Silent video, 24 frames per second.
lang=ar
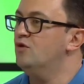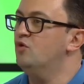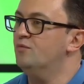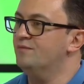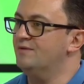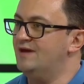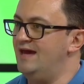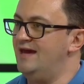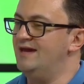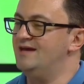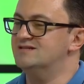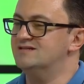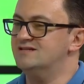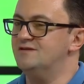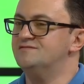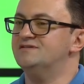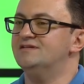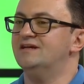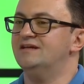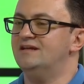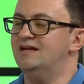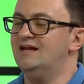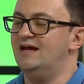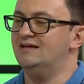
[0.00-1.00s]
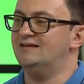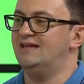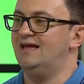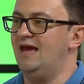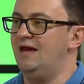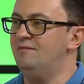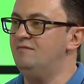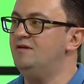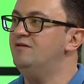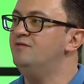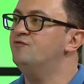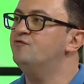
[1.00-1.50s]
ومجهز نفسك ان انا
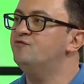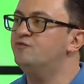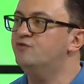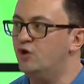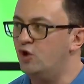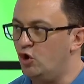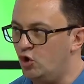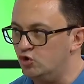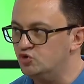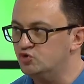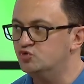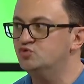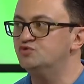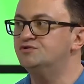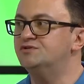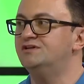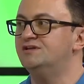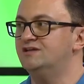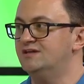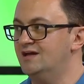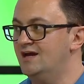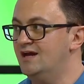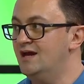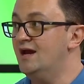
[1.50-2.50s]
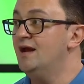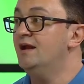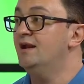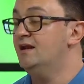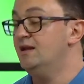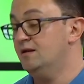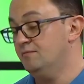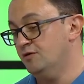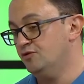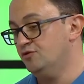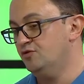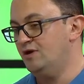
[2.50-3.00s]
هتعامل في الحدود دي
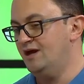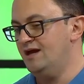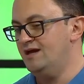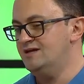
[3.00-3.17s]
لان برضه